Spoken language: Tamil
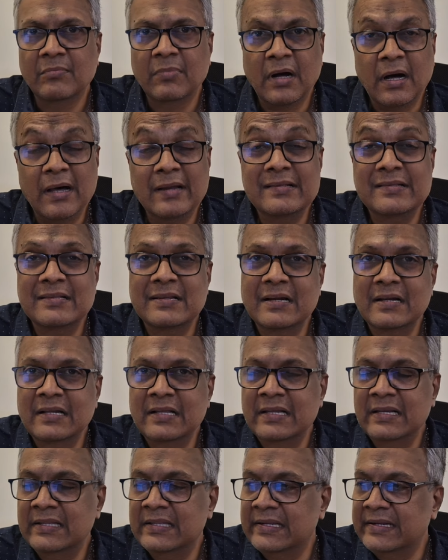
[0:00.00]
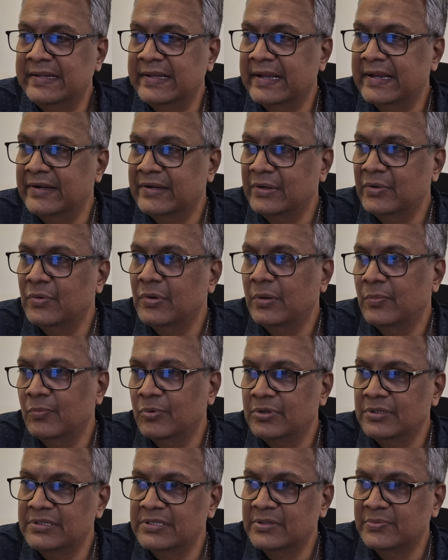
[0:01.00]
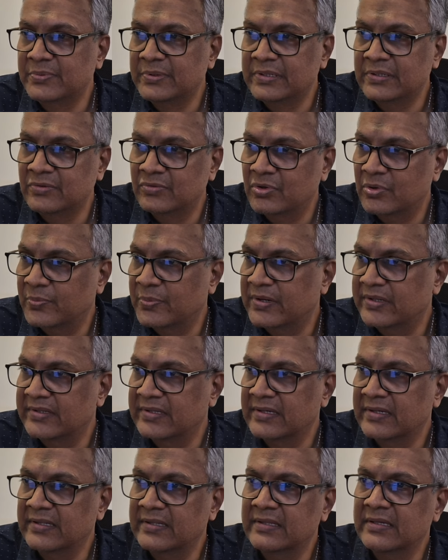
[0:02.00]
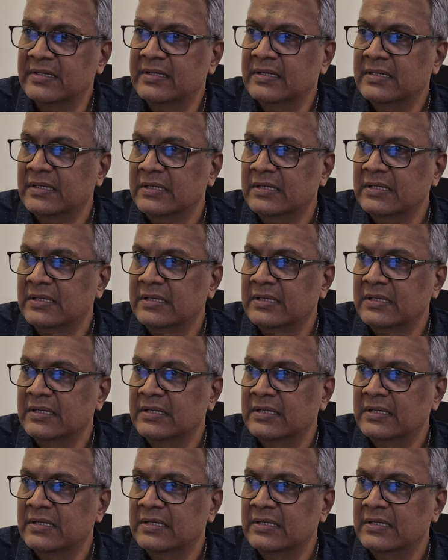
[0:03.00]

மார்ஜினலி இந்த நெகட்டிவில் முடிஞ்சிருப்பது குறிப்பிடத்தக்கது